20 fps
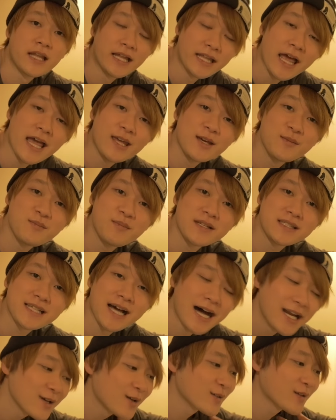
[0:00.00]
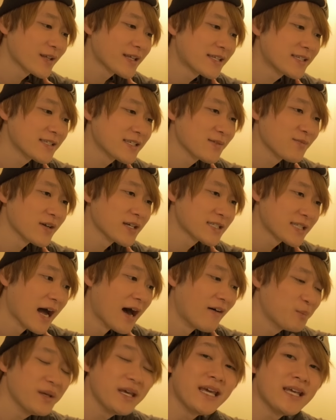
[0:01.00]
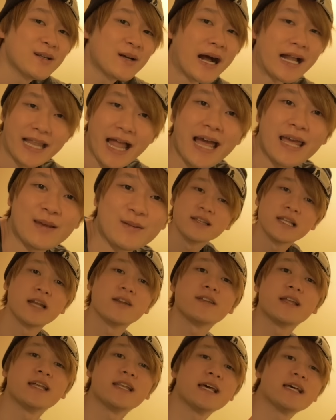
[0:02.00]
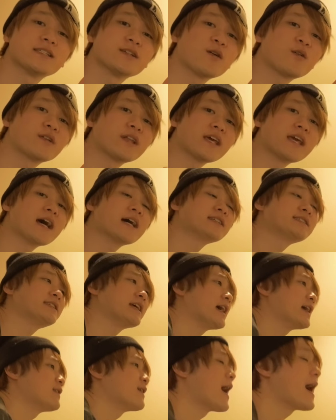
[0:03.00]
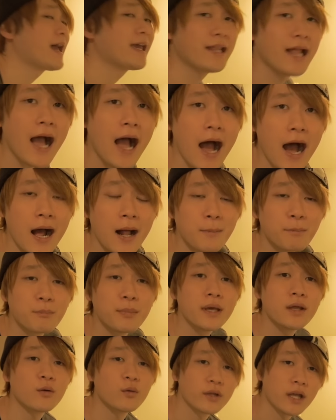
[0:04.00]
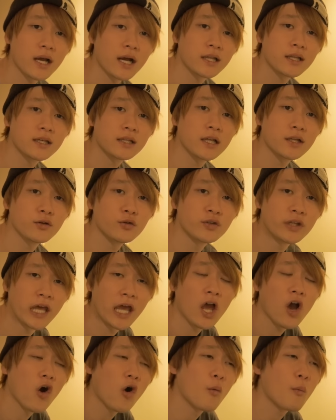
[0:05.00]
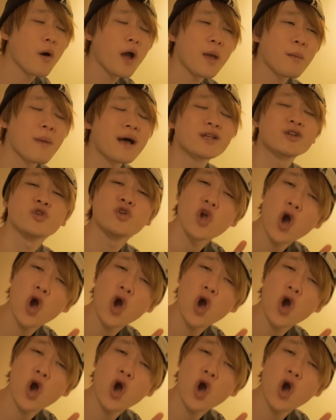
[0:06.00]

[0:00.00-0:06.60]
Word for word: でね、ゆっぴーさん、あることに気づきました。ビールがない。なので、冷蔵庫で冷やしている間、ビールをね、買っていきたいというふうに思います